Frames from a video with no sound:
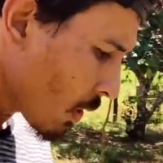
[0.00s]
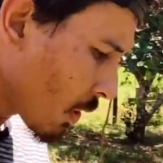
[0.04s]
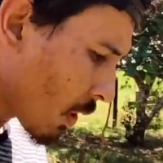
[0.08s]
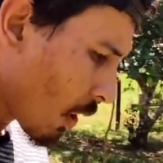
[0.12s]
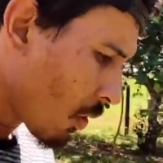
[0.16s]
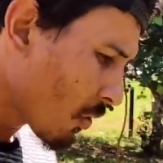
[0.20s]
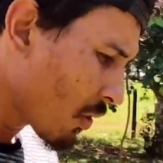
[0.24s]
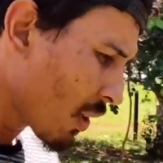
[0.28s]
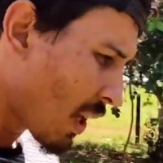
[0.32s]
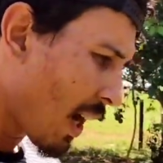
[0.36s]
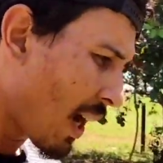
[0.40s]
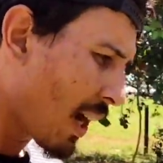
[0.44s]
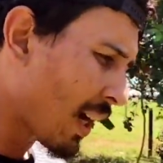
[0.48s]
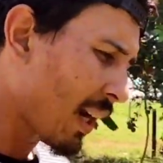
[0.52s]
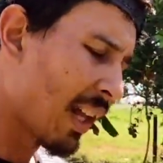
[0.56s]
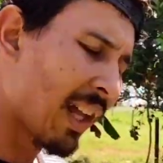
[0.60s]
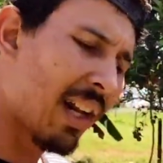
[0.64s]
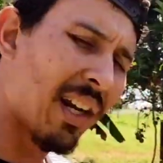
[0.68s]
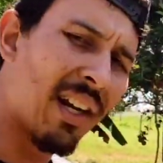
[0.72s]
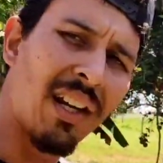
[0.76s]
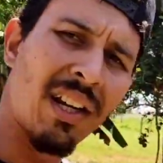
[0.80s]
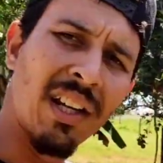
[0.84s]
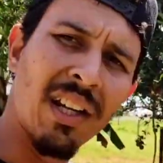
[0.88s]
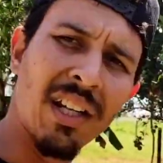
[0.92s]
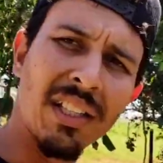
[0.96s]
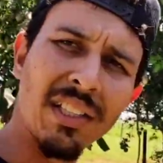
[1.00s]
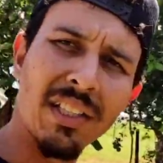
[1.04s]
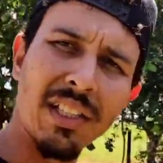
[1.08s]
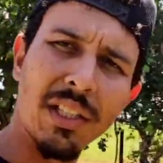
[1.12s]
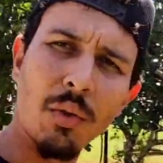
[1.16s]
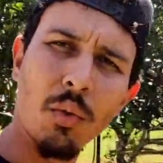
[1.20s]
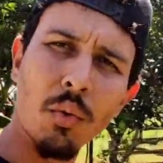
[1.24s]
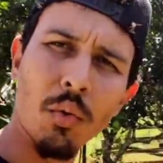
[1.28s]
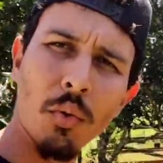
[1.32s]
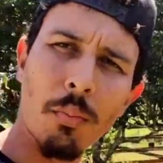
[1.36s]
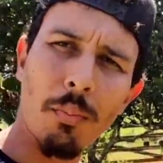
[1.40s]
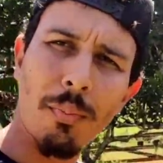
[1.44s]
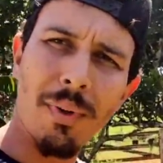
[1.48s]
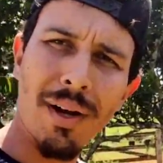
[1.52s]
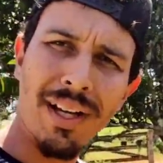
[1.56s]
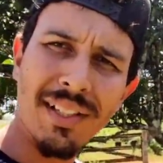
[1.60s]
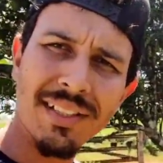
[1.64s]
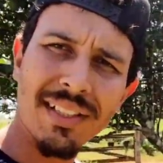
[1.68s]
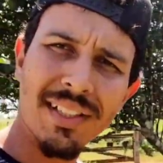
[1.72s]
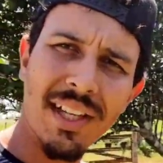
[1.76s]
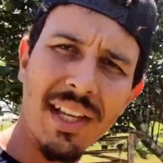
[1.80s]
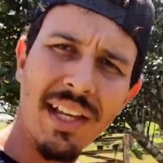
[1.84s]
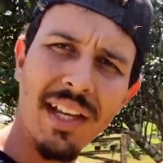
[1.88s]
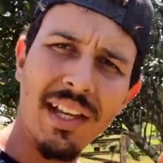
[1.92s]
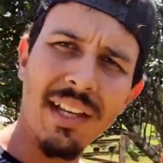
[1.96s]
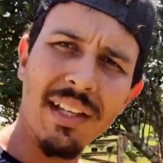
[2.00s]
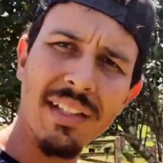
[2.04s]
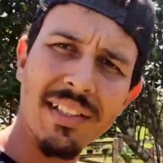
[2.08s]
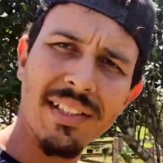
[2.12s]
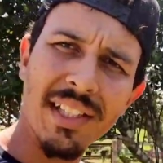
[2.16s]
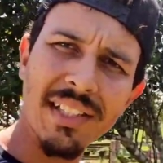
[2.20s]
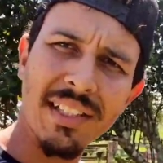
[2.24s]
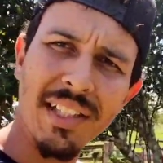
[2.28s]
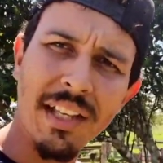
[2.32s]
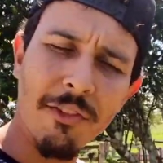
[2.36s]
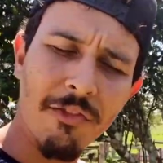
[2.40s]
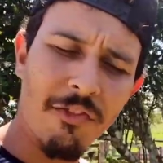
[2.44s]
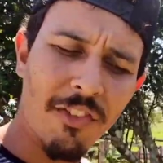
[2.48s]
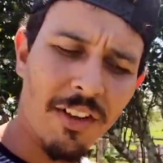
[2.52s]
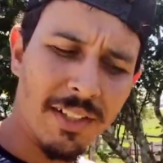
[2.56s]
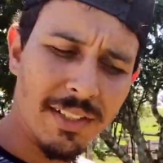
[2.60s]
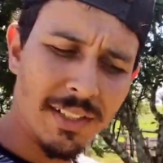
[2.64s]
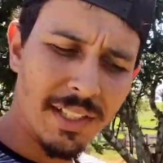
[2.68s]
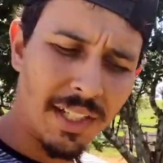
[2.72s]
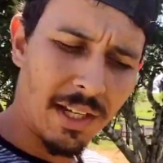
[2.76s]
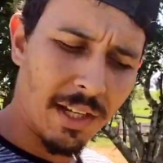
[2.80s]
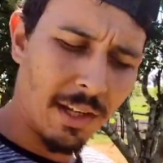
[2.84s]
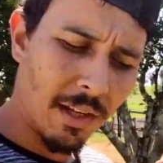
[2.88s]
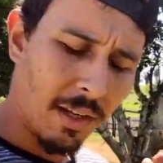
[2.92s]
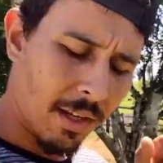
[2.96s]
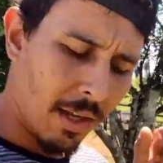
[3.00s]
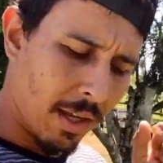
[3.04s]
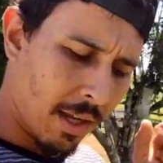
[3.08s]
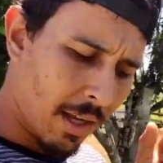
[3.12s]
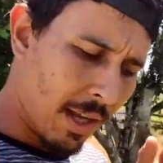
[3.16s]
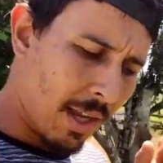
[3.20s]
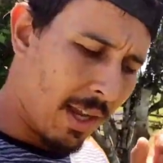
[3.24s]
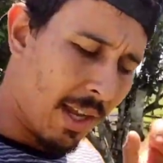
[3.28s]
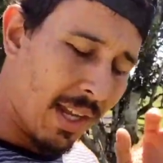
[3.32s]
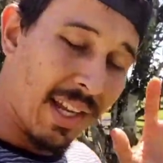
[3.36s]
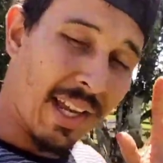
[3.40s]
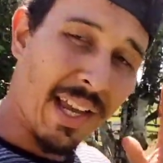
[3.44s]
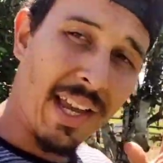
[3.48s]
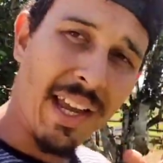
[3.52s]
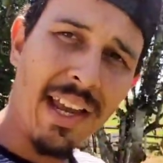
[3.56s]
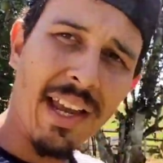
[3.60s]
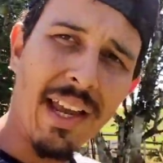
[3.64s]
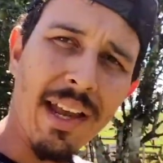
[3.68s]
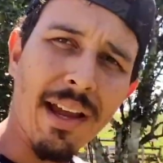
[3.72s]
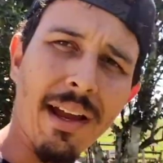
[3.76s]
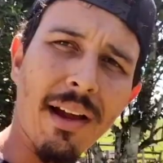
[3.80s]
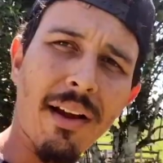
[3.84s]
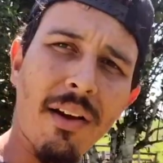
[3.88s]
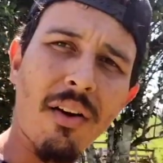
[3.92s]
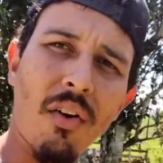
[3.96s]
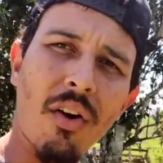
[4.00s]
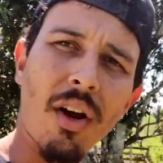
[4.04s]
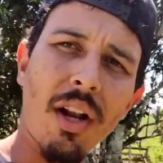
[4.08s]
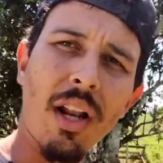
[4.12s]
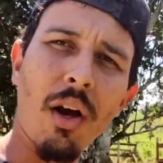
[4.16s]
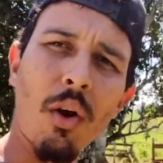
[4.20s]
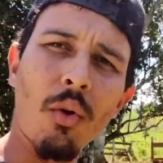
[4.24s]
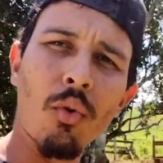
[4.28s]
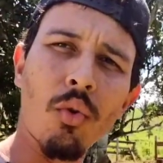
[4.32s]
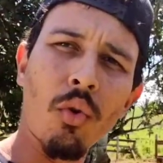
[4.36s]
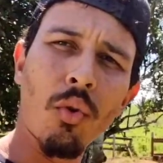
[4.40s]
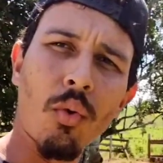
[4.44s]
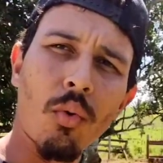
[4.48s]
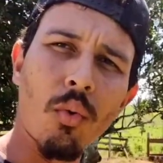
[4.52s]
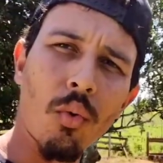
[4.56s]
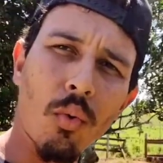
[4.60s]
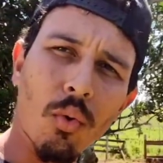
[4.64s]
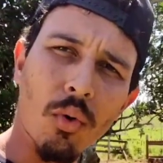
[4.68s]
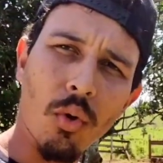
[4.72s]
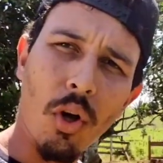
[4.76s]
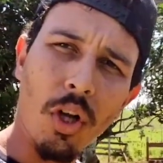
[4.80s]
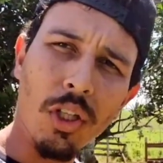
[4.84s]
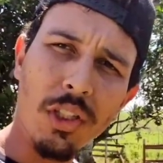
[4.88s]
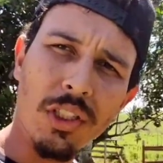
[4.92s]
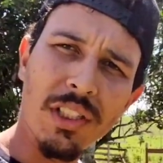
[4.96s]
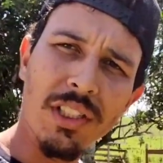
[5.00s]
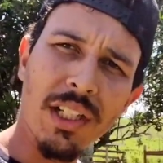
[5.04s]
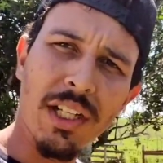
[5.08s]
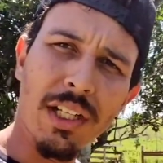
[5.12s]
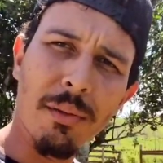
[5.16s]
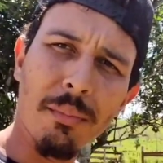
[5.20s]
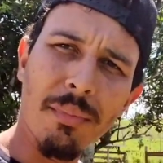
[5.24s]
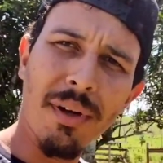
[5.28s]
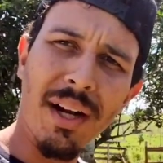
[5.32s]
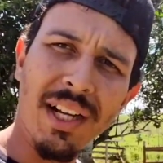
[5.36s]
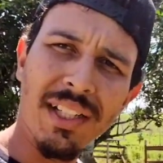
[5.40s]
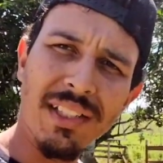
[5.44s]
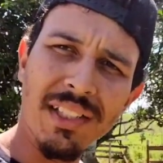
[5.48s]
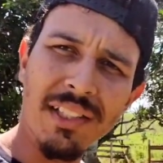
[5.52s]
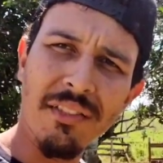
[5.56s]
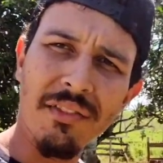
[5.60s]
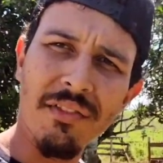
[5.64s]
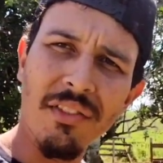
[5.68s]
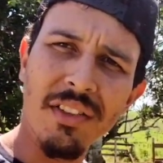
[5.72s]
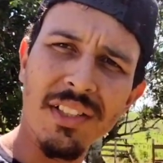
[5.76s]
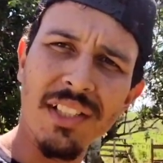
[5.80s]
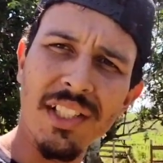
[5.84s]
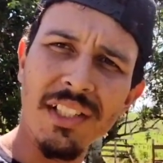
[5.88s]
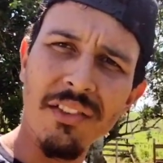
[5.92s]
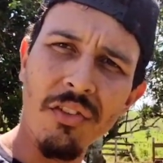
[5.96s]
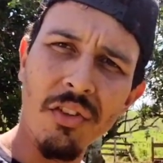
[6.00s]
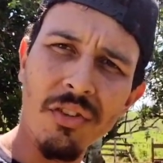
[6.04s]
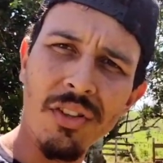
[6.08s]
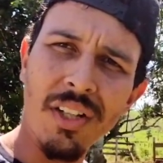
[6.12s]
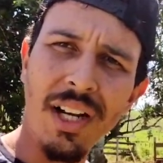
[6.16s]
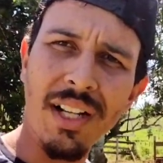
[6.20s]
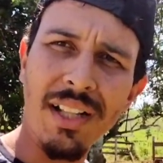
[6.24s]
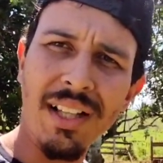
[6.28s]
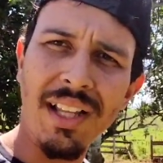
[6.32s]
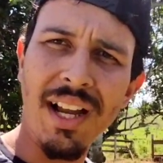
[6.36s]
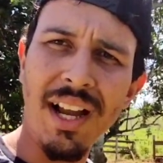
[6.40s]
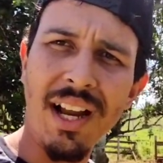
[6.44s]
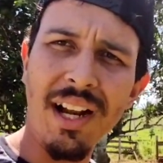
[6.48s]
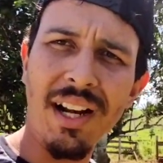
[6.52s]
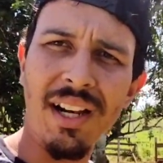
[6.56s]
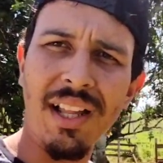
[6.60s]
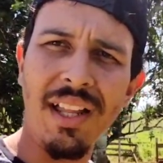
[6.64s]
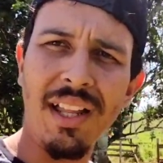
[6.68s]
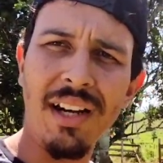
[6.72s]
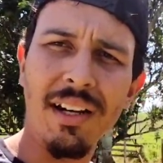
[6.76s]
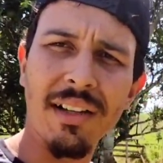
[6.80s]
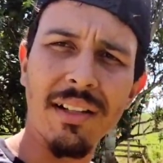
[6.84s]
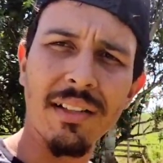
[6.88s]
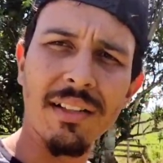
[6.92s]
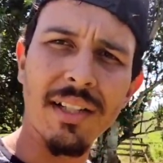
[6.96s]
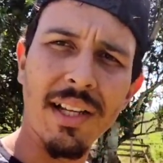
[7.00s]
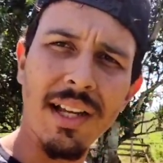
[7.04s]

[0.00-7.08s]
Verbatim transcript: Então tá, galera. Segundo passo aí, vocês têm que fazer é, olhar o, o, lote de animais que vocês vão tratar, galera.